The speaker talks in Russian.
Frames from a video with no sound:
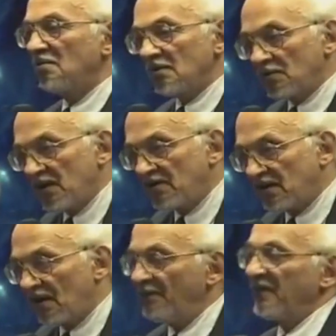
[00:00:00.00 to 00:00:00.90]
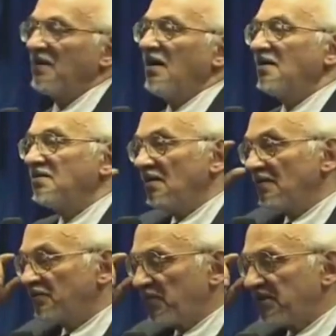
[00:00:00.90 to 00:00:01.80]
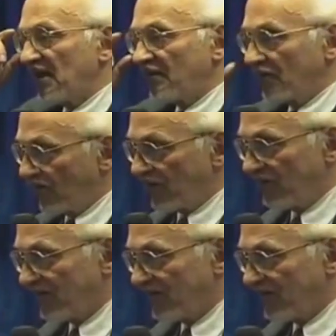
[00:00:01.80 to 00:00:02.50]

Понимаете? Я это специально, вот видите,